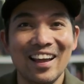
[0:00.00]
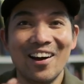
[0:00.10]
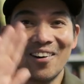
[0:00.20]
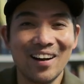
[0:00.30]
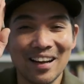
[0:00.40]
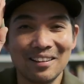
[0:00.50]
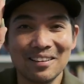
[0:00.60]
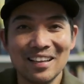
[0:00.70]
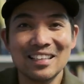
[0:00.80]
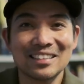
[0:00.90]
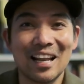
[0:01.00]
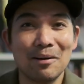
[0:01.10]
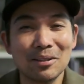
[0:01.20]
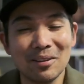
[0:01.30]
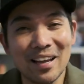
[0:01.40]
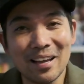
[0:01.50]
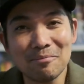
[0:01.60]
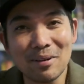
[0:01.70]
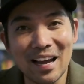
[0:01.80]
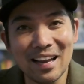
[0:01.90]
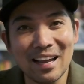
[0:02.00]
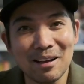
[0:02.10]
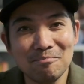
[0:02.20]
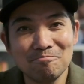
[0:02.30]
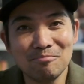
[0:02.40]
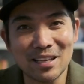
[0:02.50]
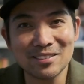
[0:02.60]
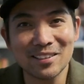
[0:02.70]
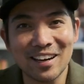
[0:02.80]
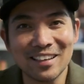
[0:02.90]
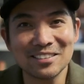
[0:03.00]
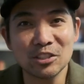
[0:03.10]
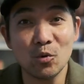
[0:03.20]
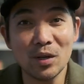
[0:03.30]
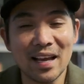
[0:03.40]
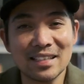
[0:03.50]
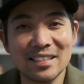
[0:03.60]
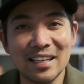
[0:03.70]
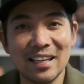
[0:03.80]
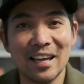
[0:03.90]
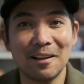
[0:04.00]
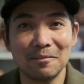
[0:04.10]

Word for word: All right. Salamat ulit. Paalam. Best regards. Kuya JDL.